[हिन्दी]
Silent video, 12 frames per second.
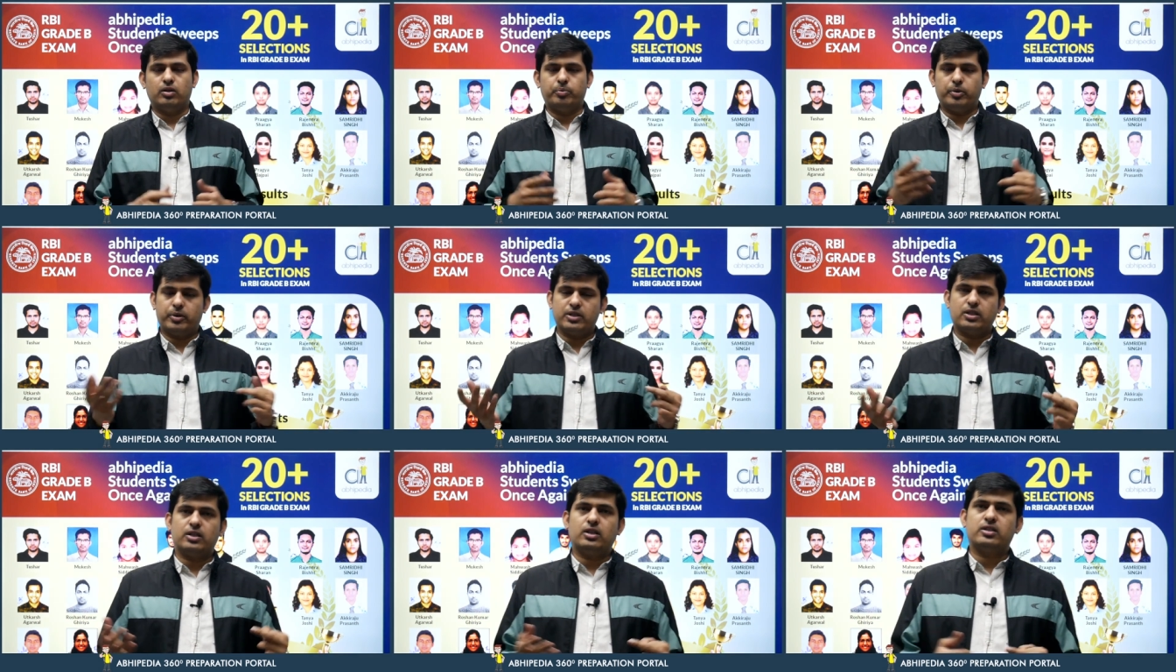
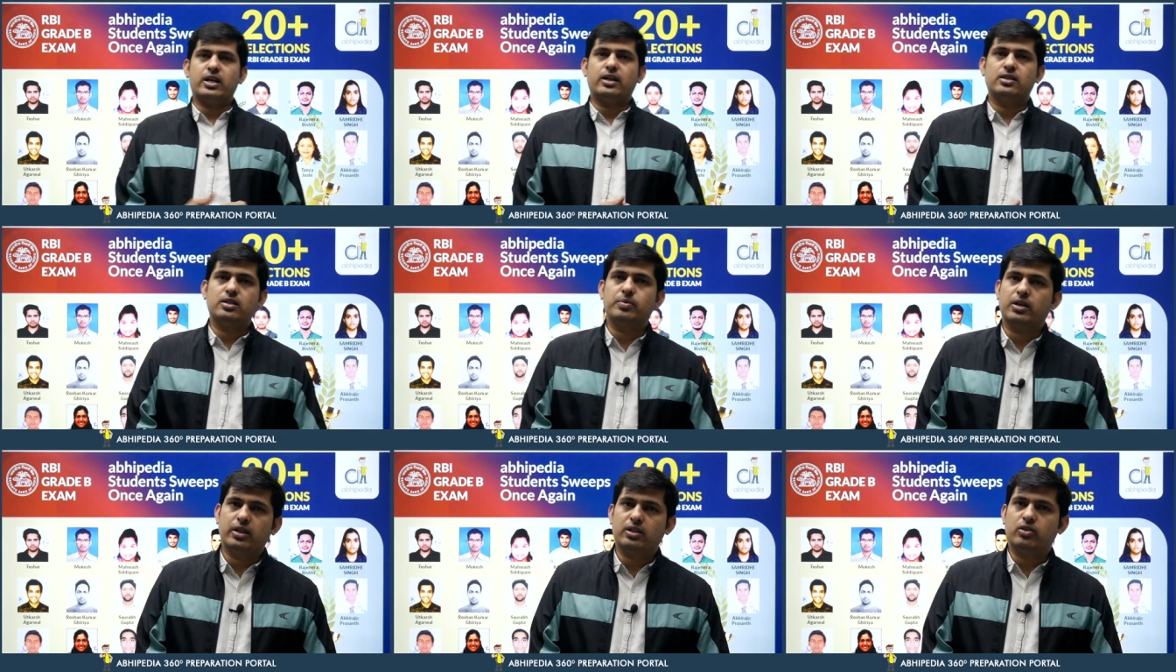प्रिपेशन स्ट्रैटेजी
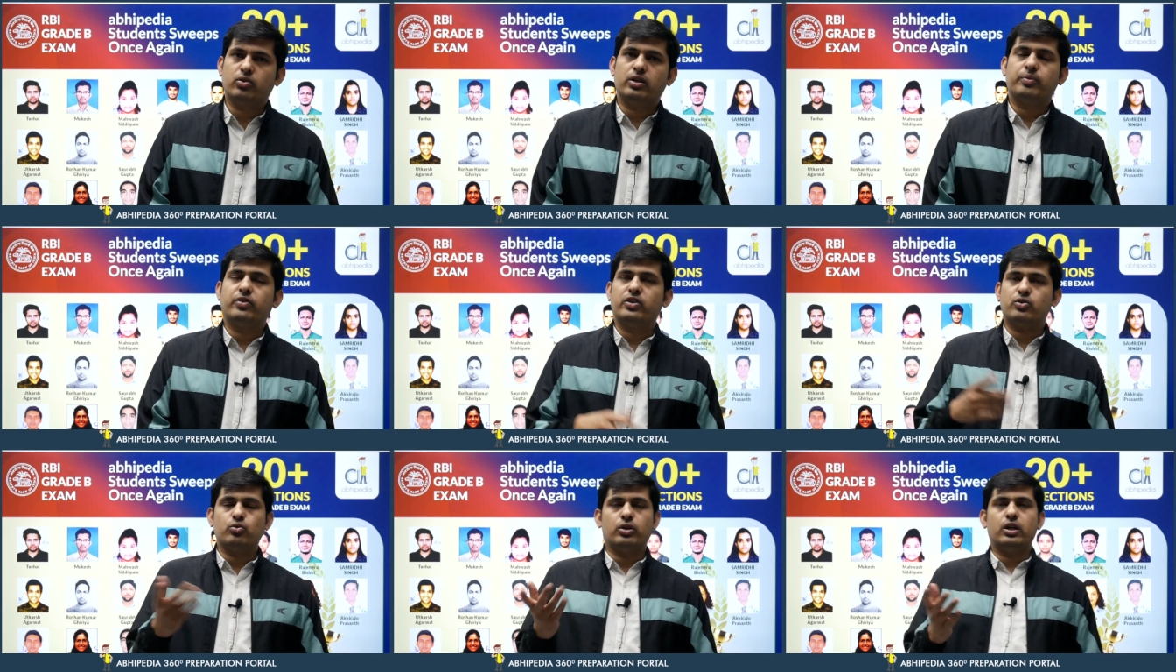बनाई इन्होंने फ़ेज़
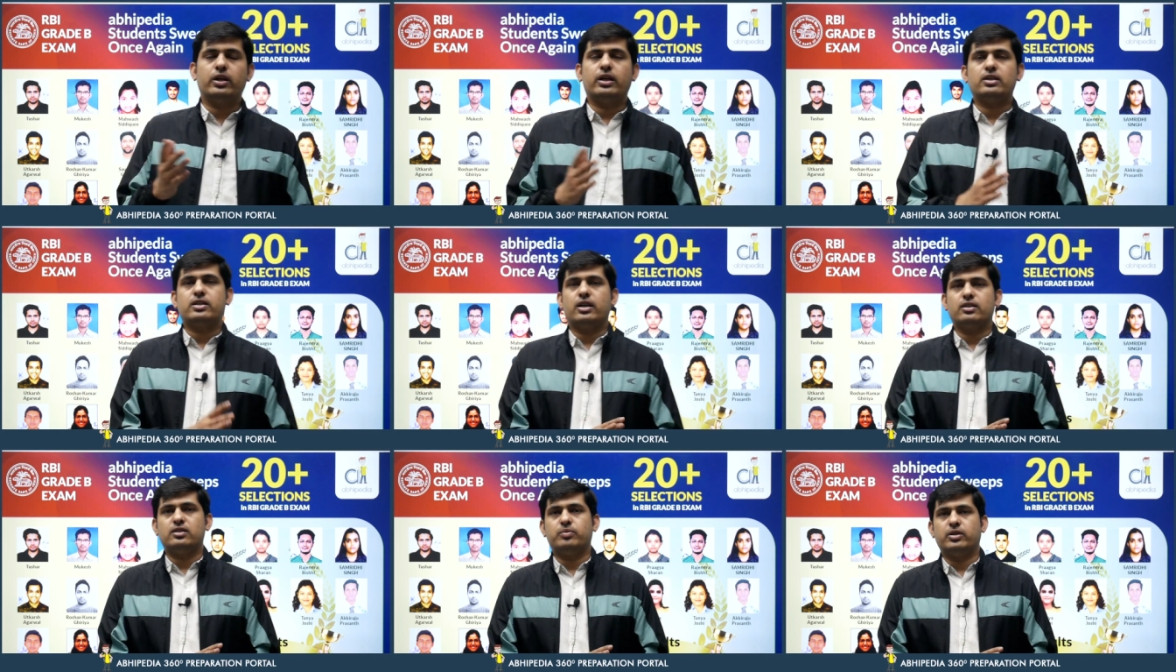टू के लिए क्या
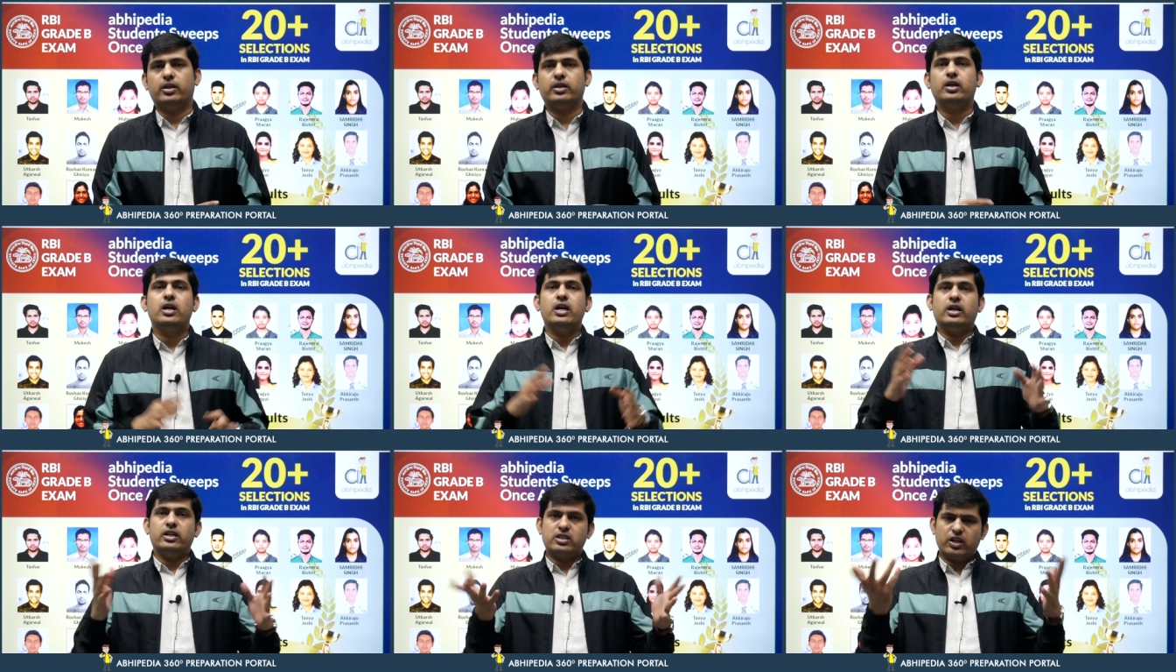स्ट्रैटेजी बनाई
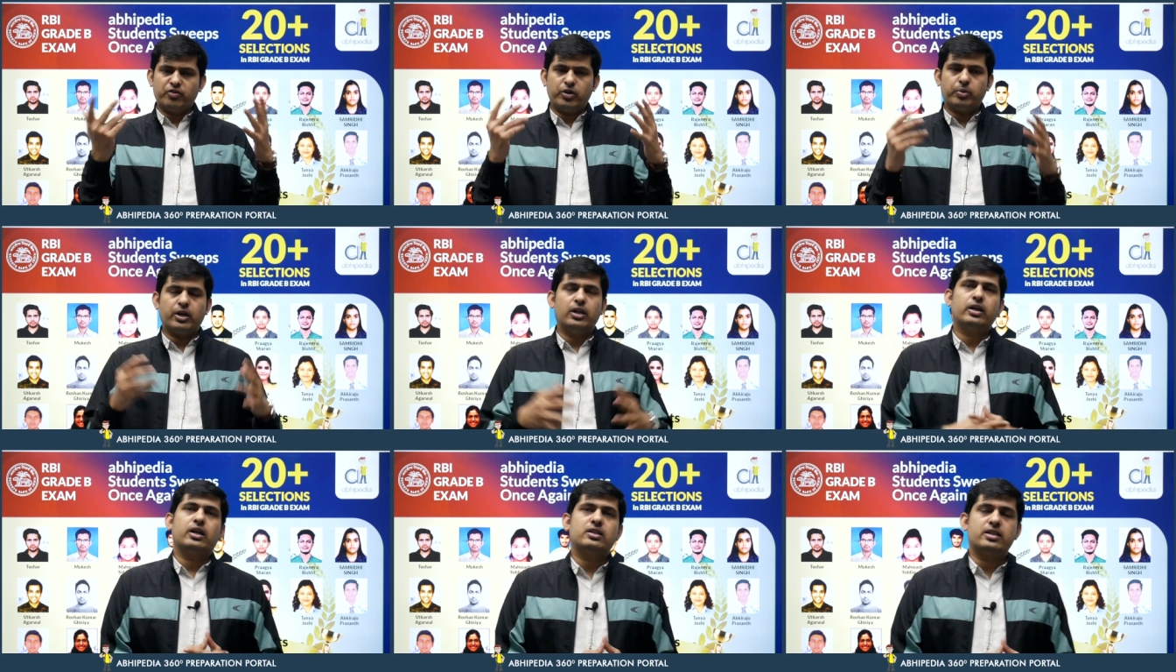डिस्क्रिप्टिव के लिए
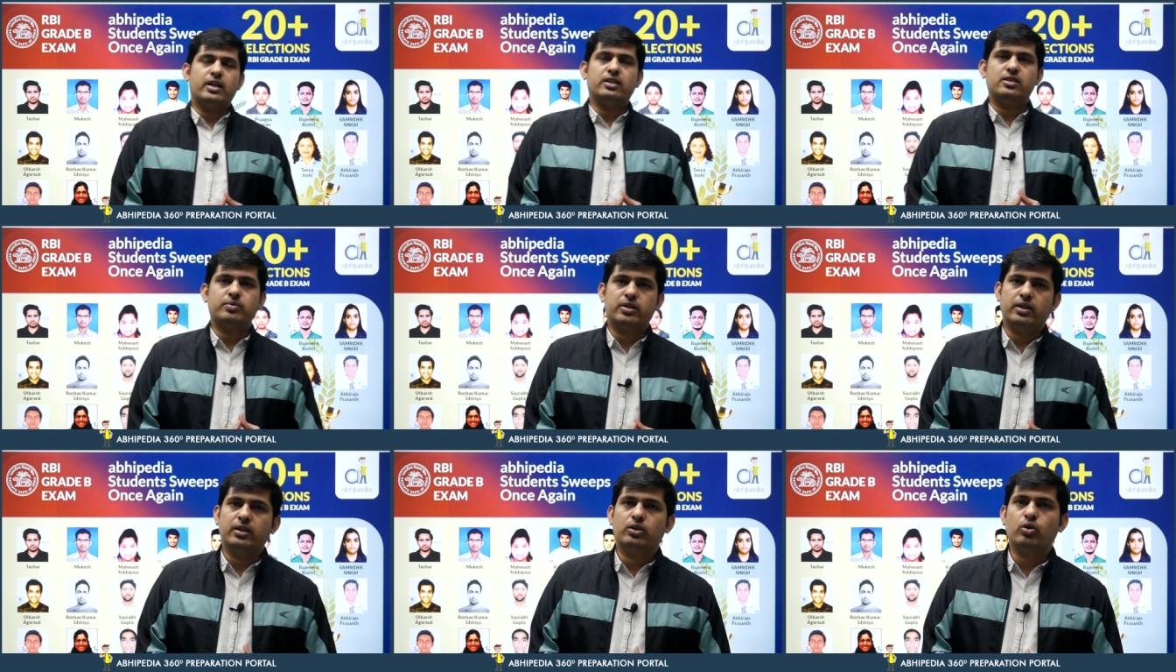क्या स्ट्रैटेजी
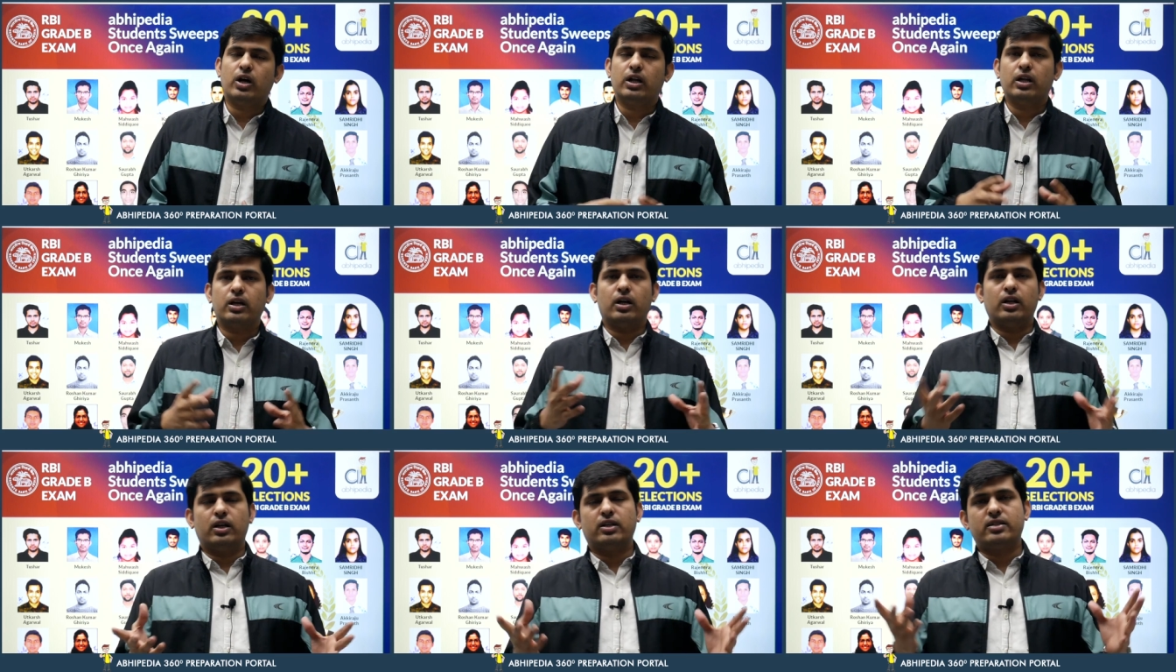बनाई तो अलग
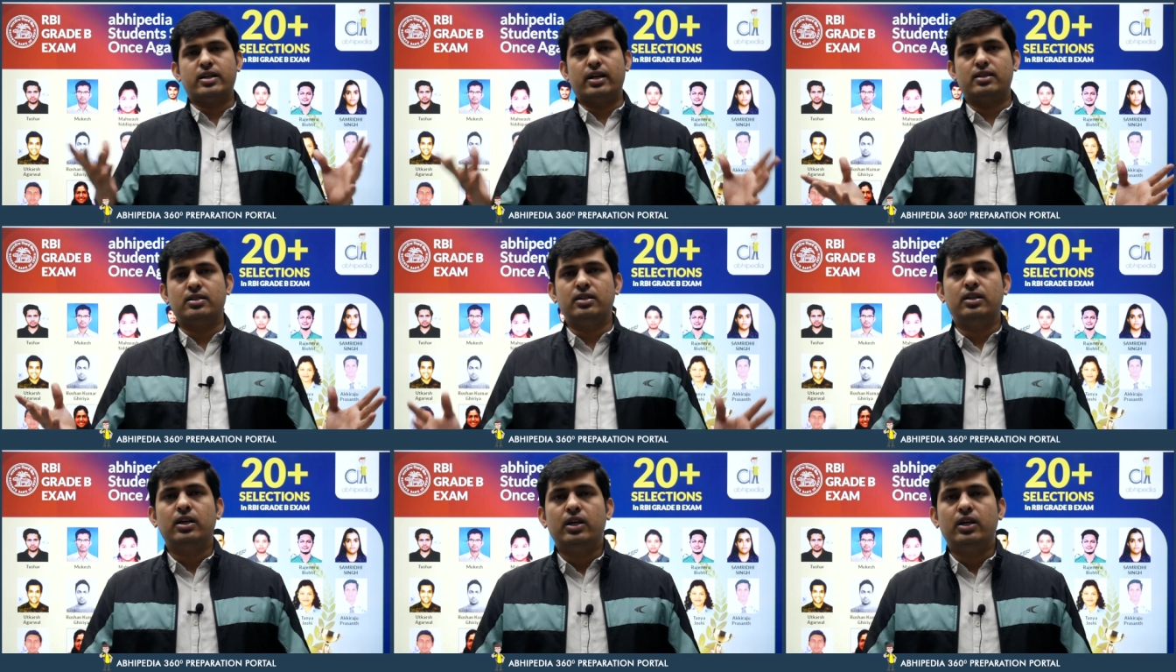अलग स्ट्रैटेजी